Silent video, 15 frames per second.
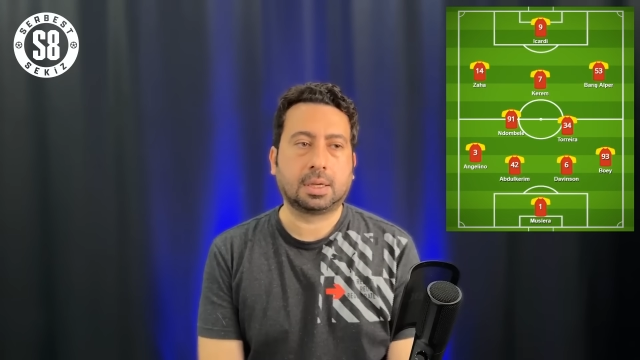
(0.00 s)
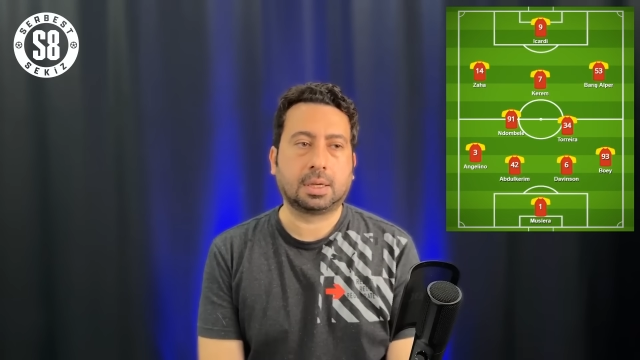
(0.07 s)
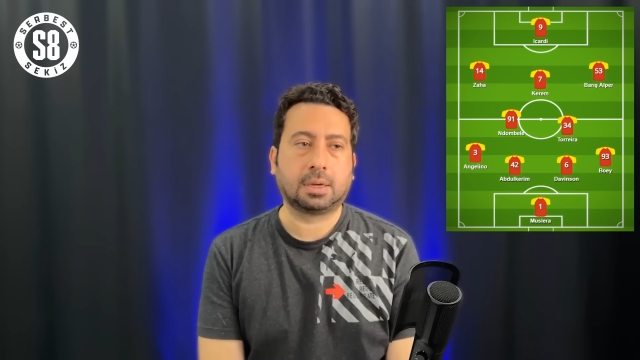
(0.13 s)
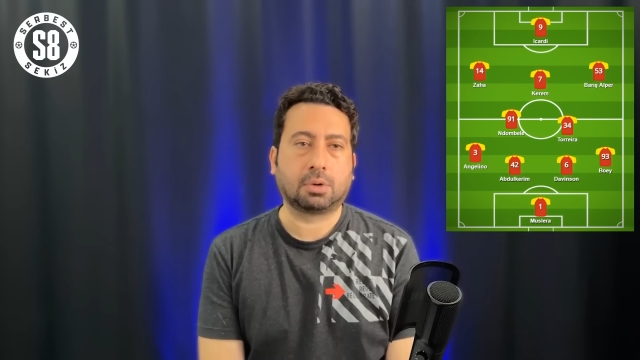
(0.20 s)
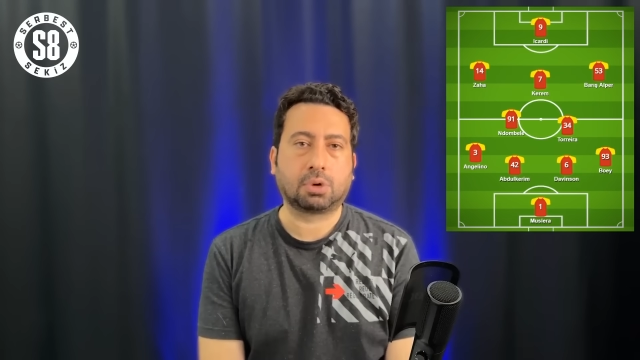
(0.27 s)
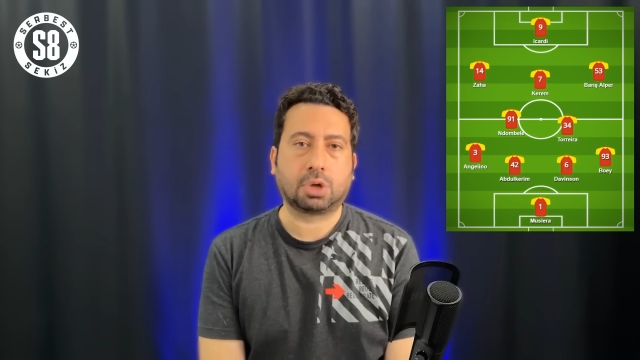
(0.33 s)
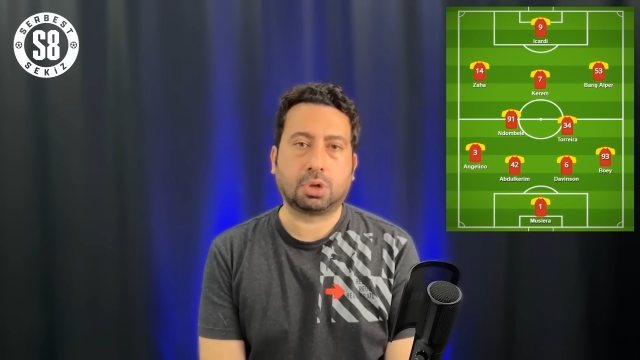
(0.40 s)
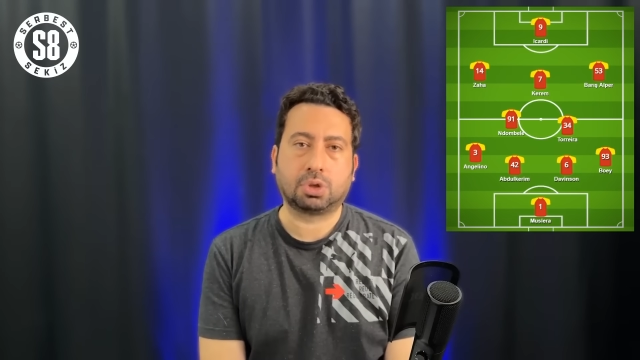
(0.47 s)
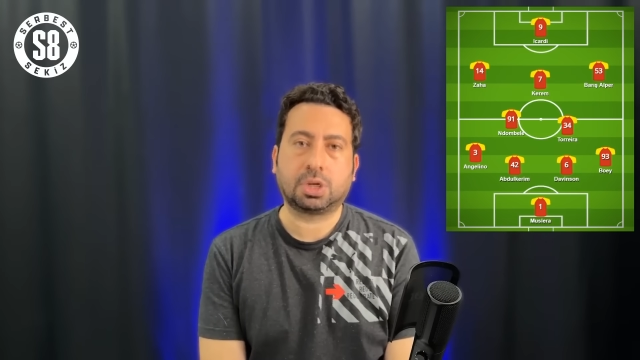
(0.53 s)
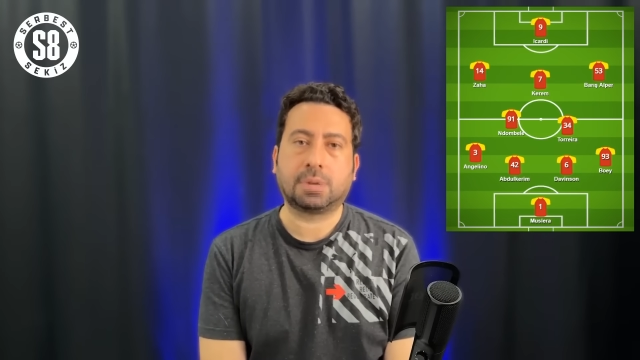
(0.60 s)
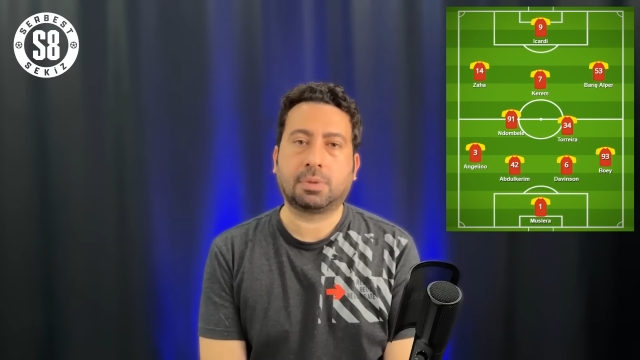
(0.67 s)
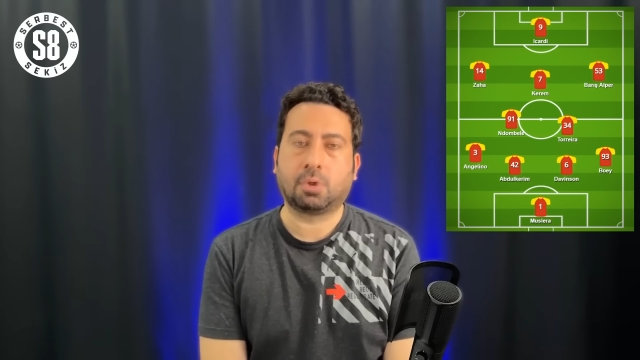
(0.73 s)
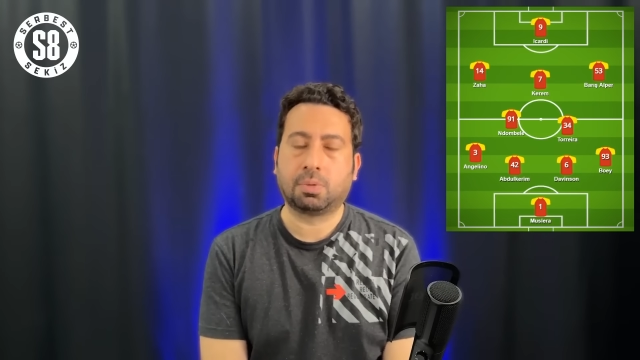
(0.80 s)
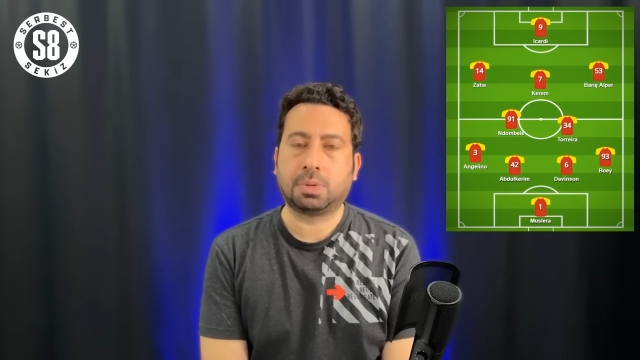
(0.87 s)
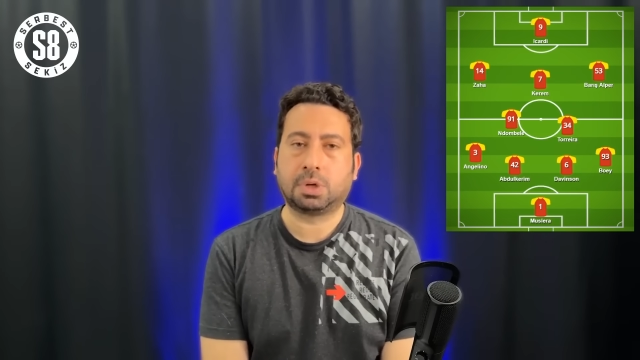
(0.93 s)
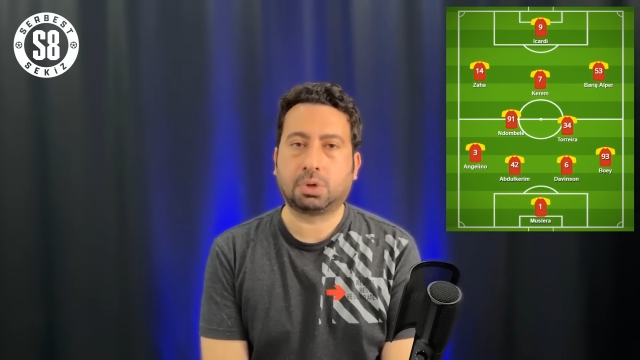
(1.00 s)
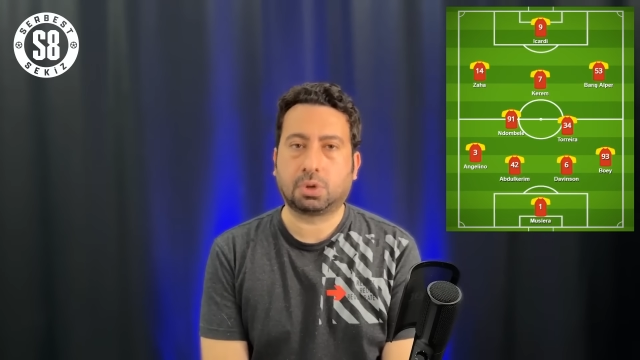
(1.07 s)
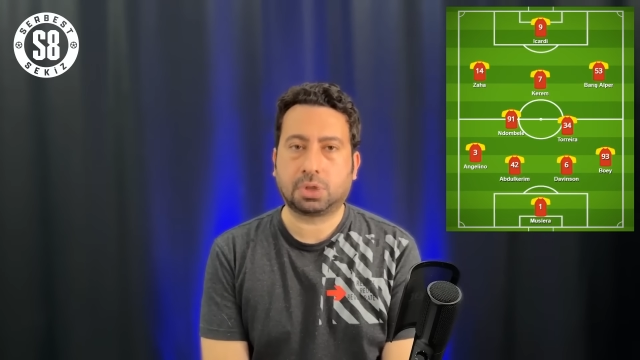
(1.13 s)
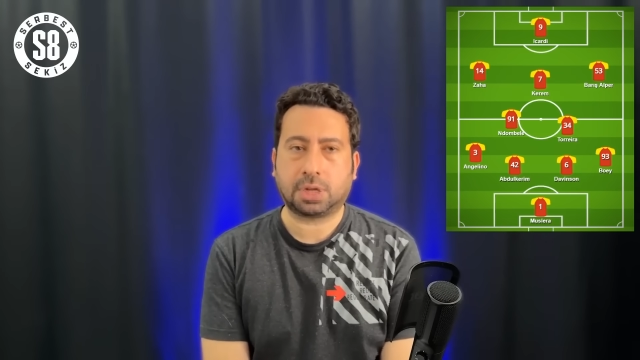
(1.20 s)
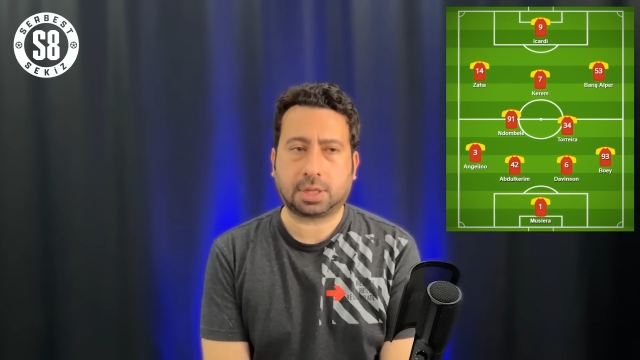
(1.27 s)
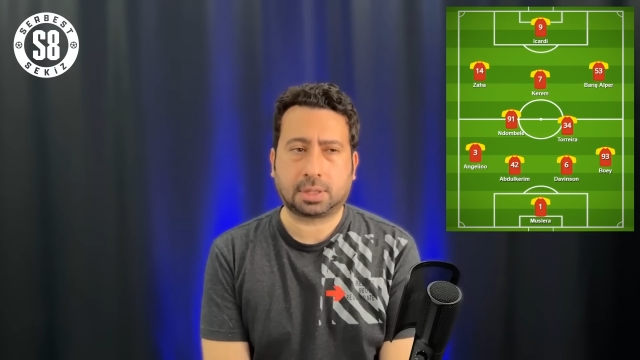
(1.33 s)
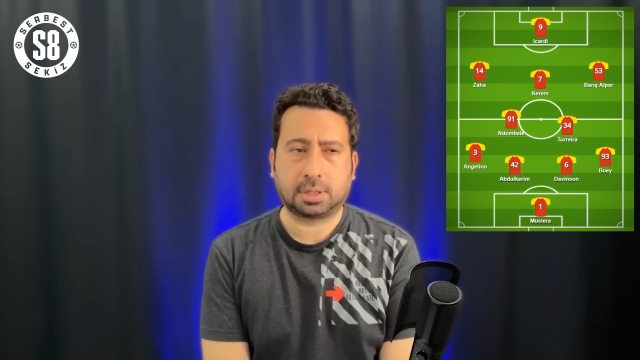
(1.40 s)
e, Okan Hoca ama 11'de
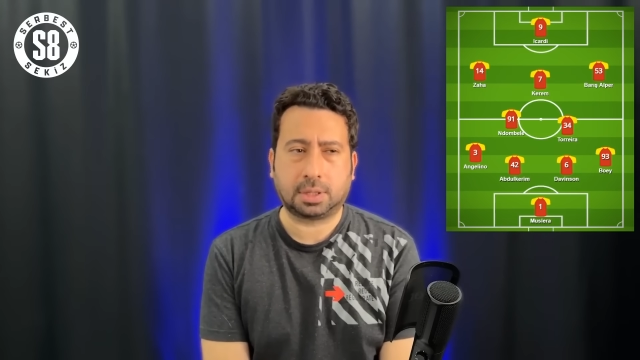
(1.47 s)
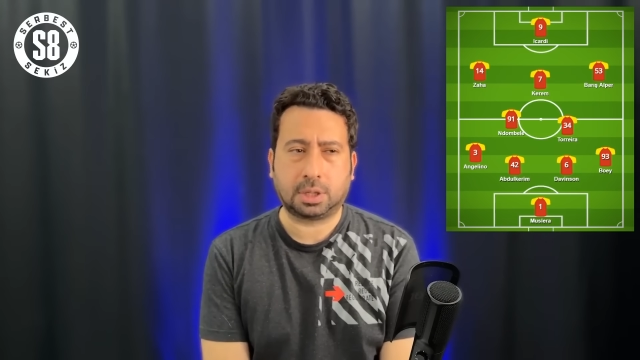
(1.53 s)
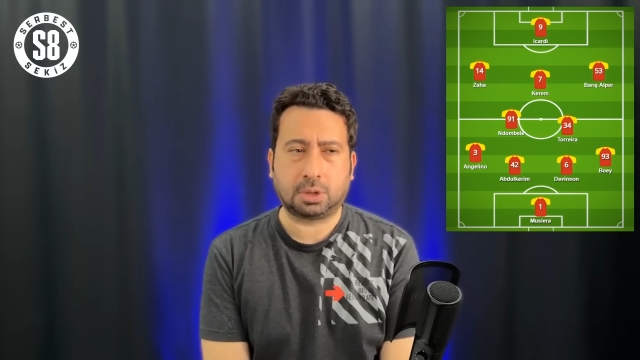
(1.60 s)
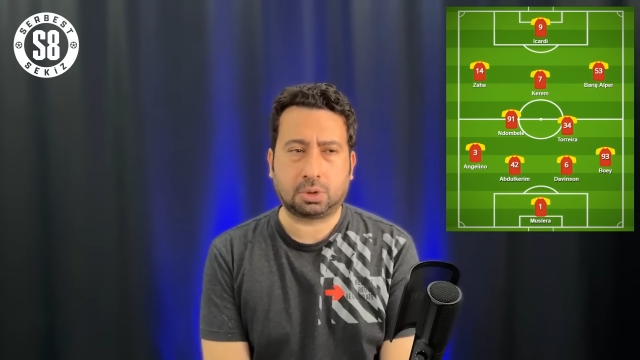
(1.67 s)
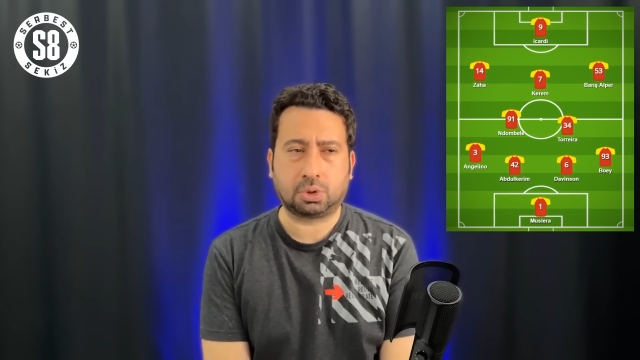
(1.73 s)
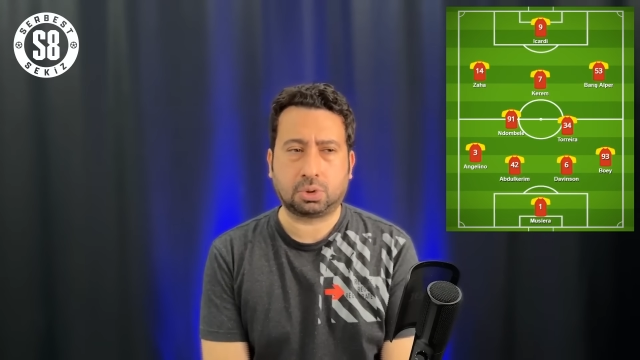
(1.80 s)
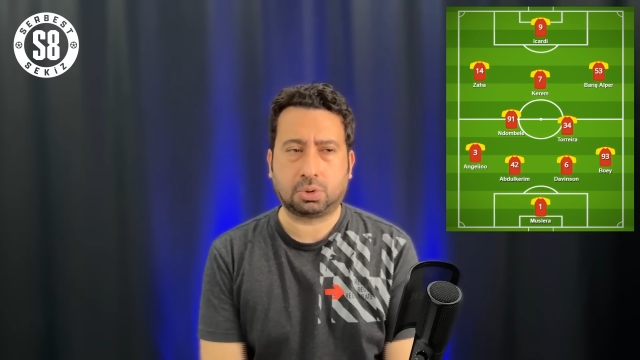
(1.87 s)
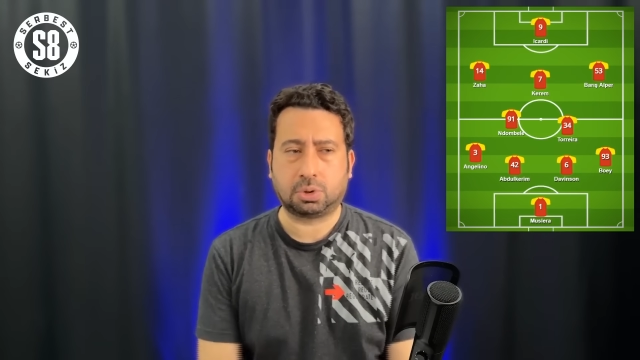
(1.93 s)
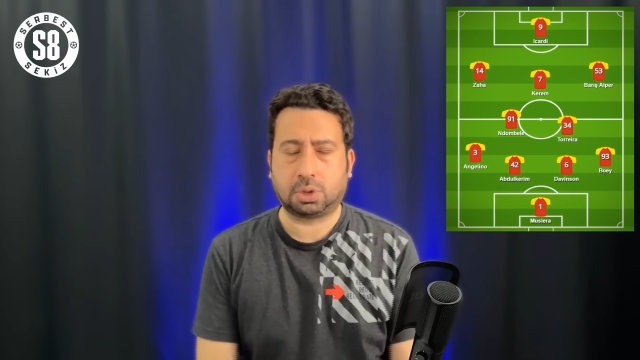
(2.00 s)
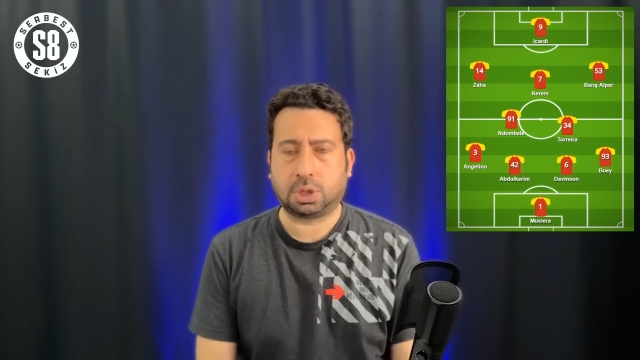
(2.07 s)
olacaktır diye, düşün,